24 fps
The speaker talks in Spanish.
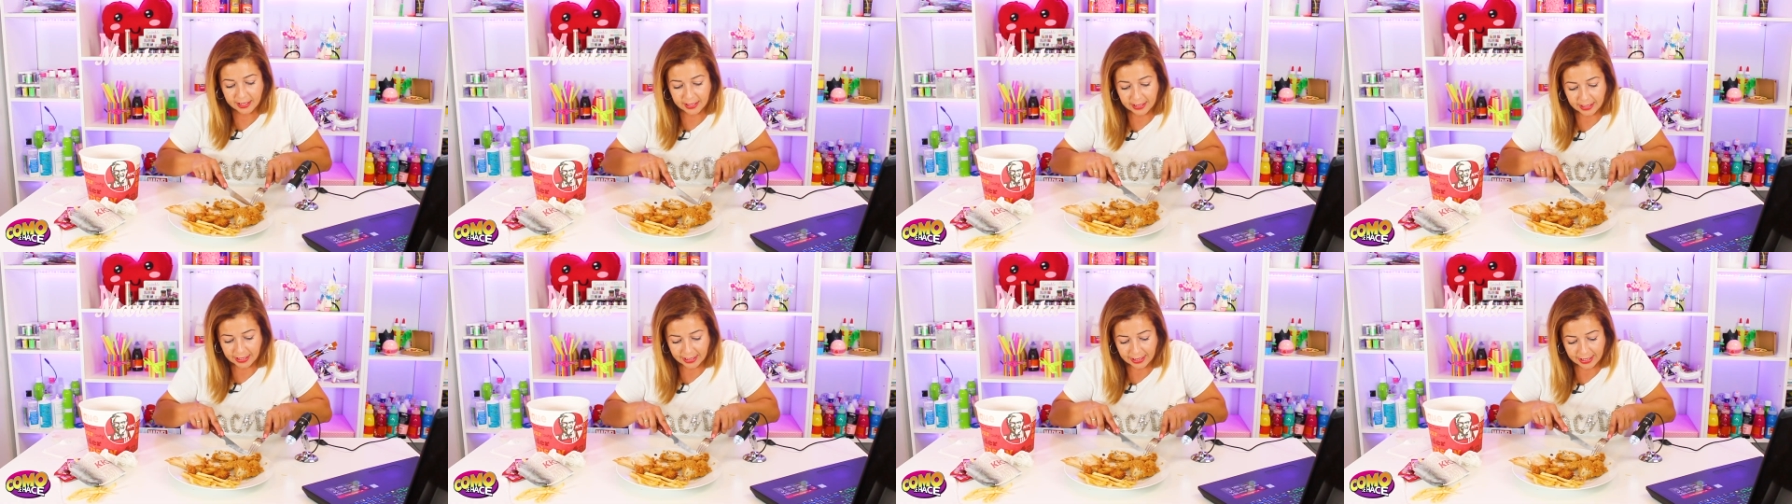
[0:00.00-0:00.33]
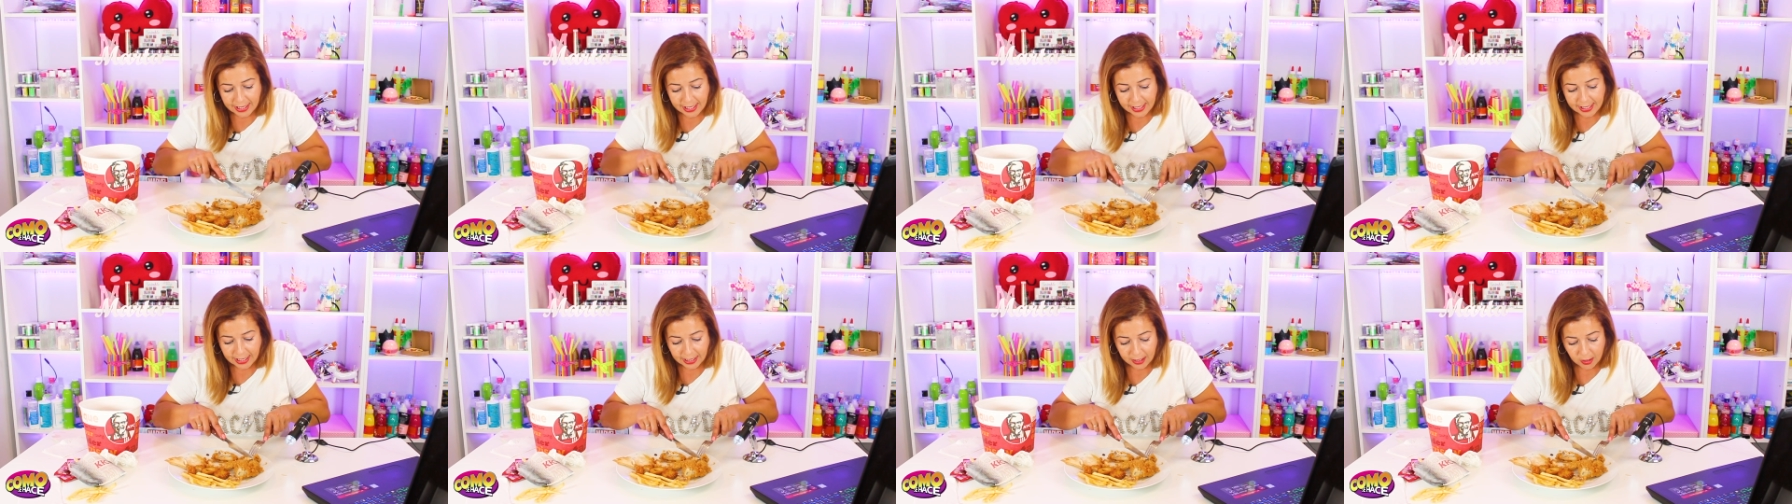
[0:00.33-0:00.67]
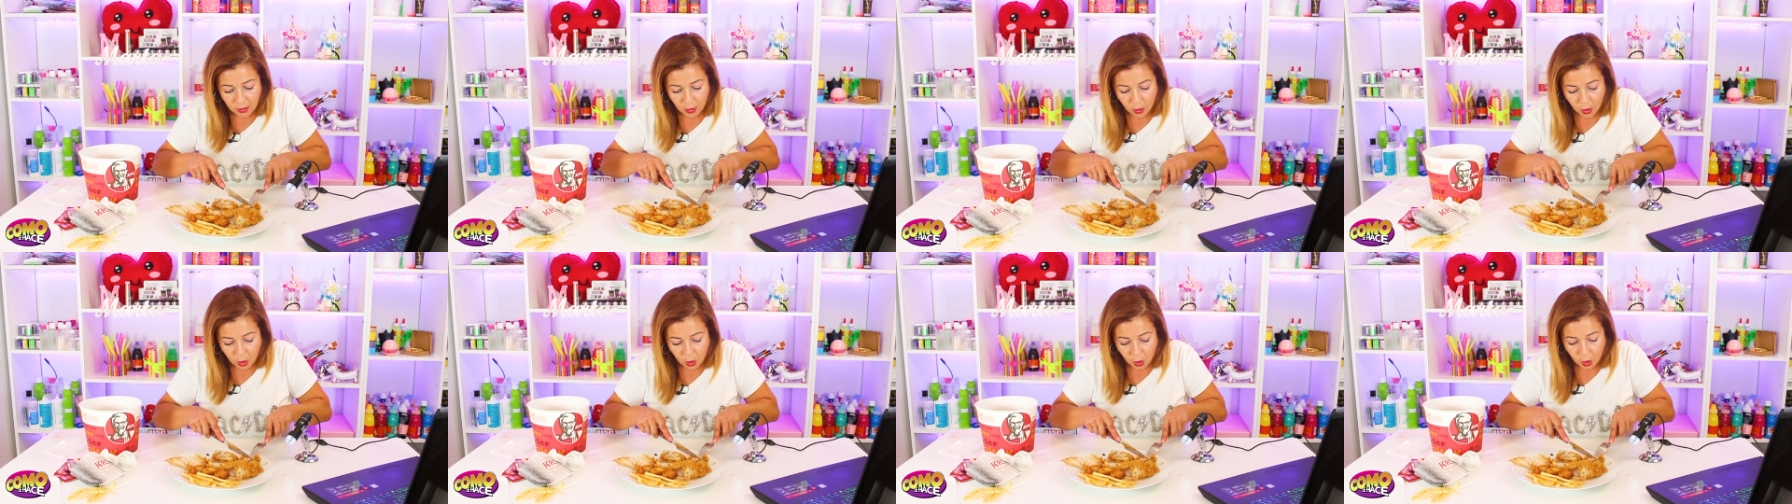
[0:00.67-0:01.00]
Nina, que
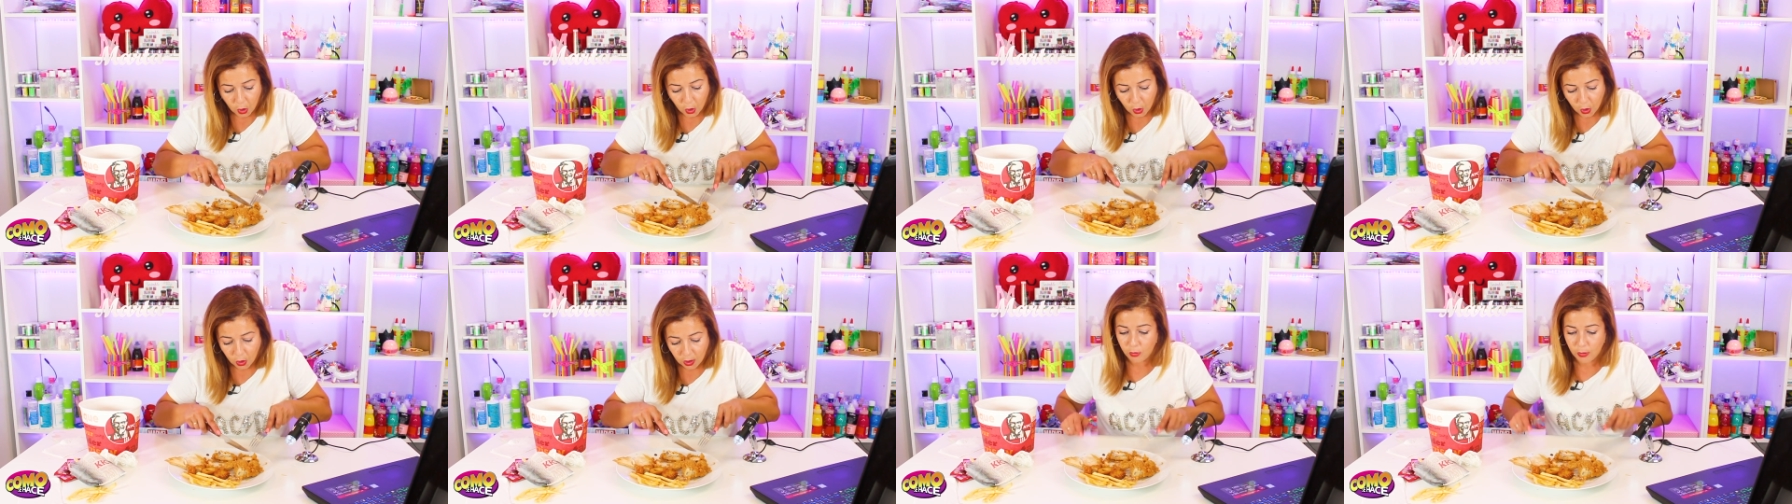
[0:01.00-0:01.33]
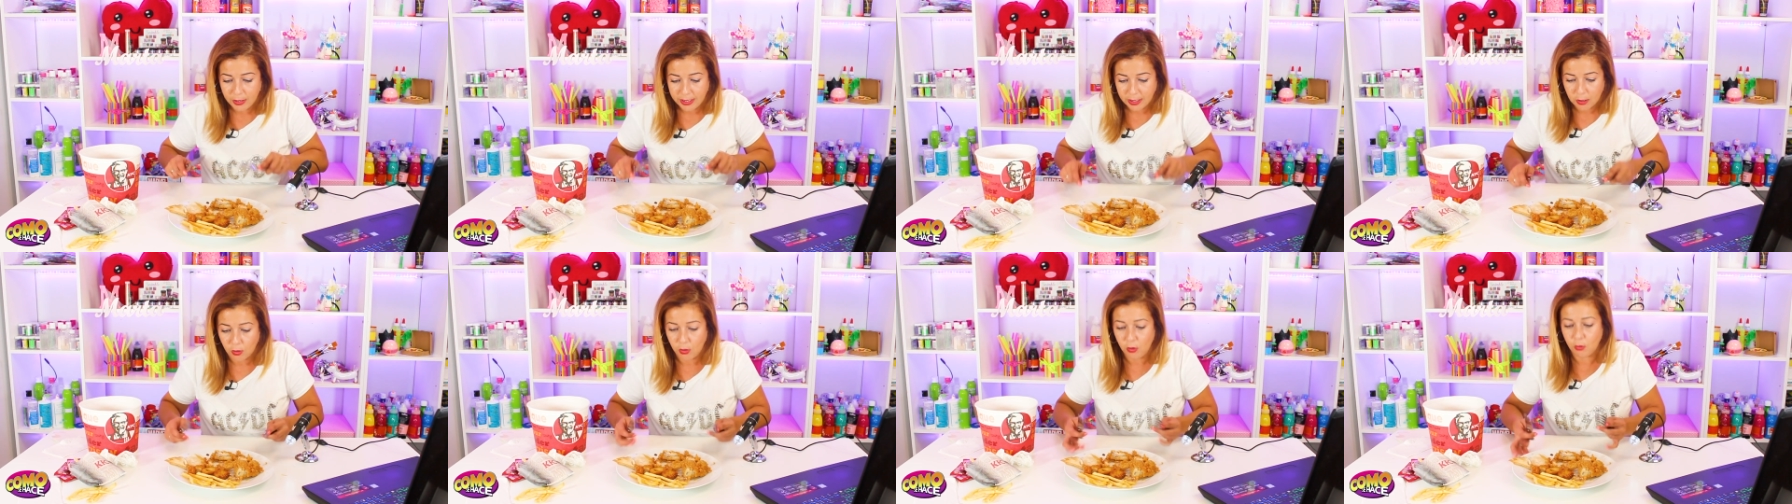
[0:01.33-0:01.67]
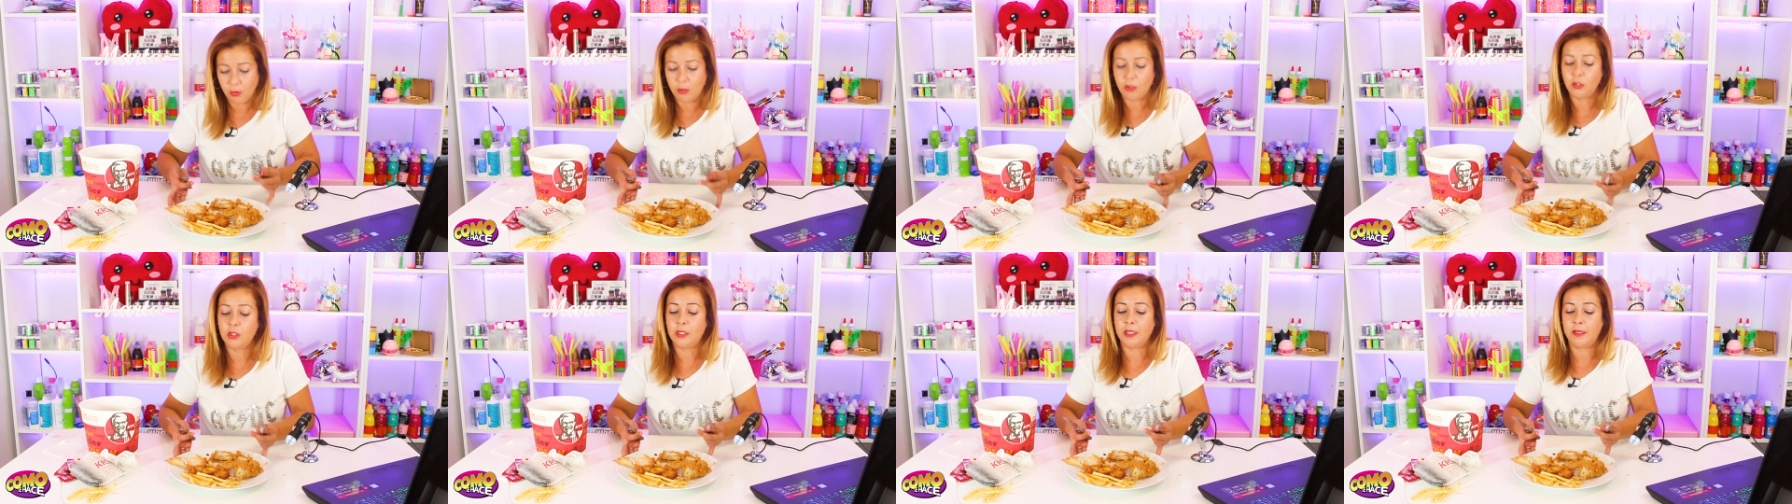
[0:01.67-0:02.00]
no. Luego,
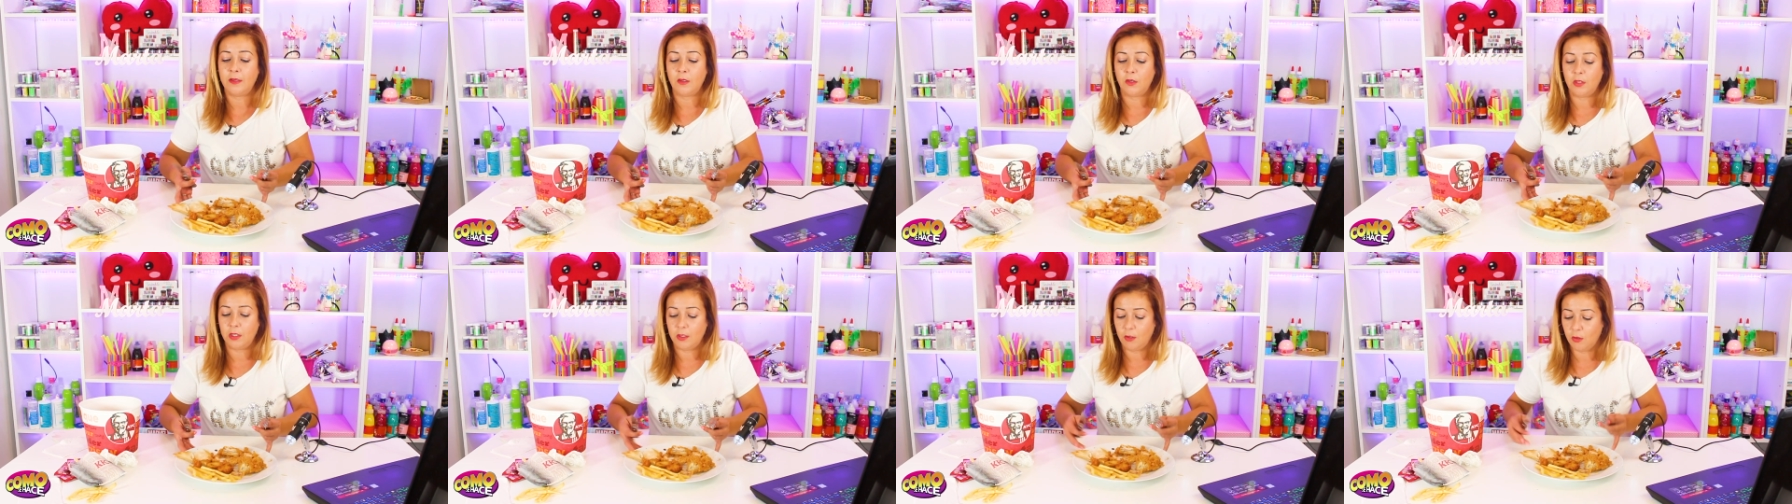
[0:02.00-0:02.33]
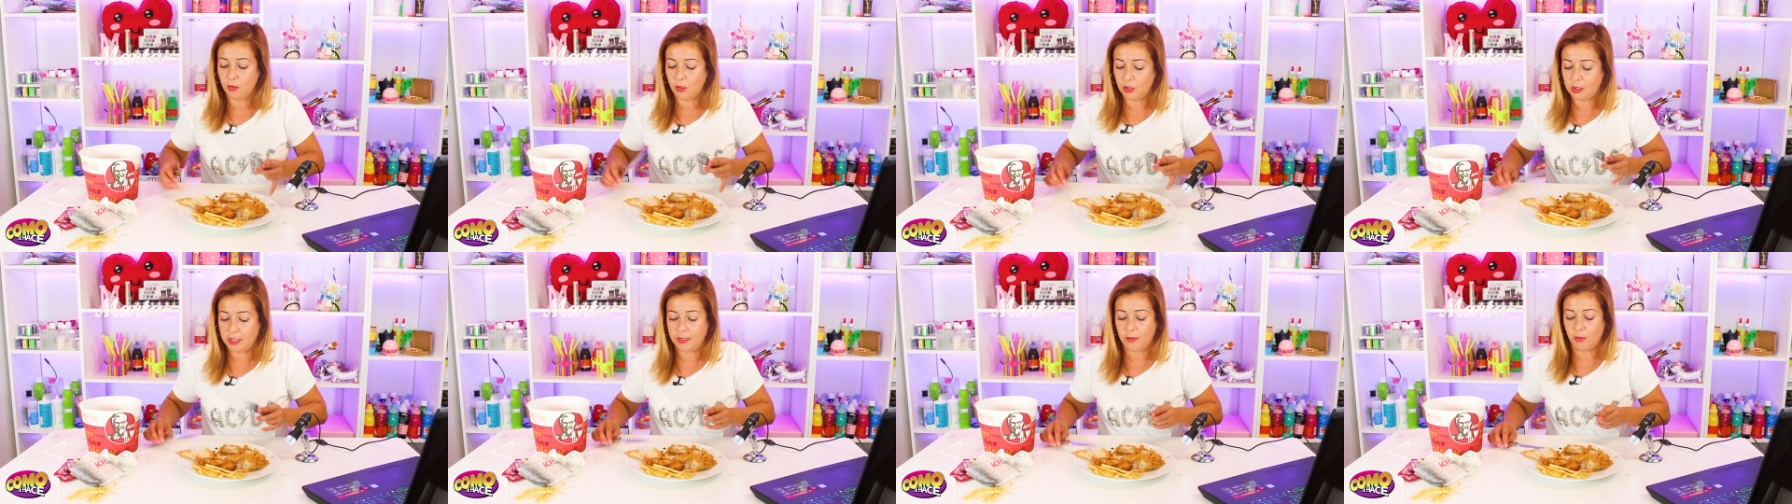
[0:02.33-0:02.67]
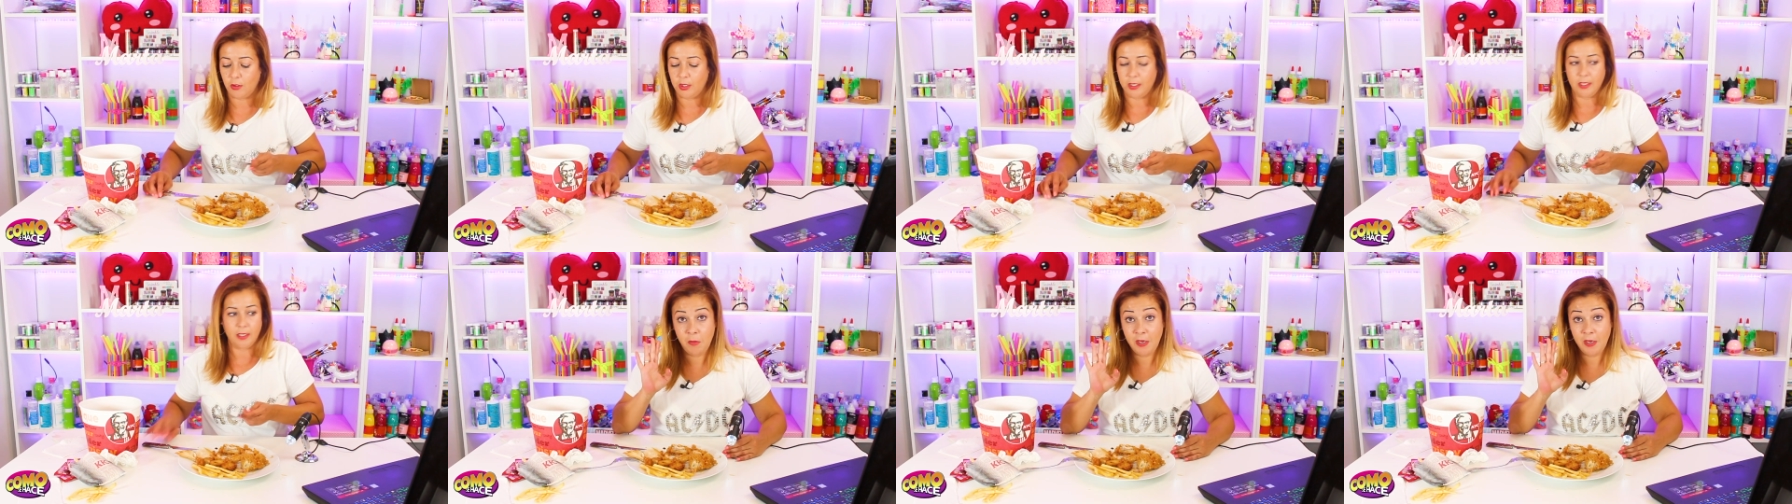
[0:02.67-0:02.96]
luego te doy, luego te doy.